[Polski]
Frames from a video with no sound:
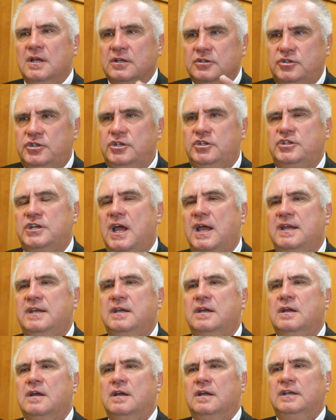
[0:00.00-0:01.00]

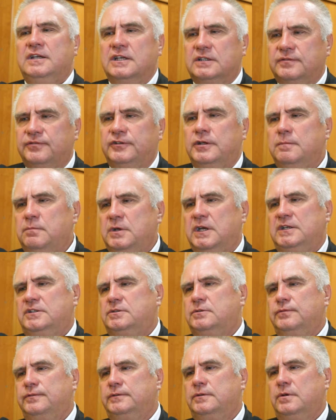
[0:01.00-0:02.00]
dzisiaj jest w tym
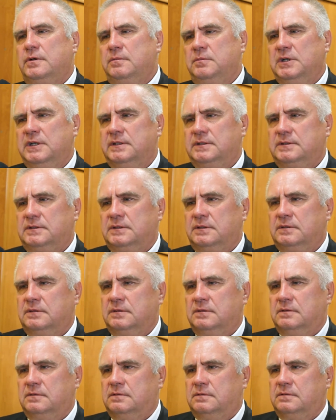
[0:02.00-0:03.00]
miejscu, w którym jest.
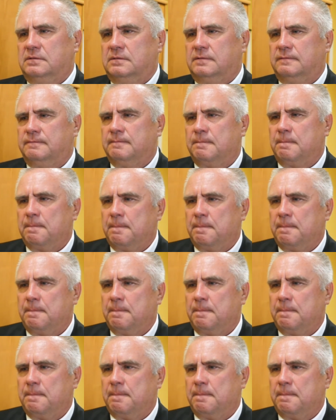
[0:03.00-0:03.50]
Tak, tylko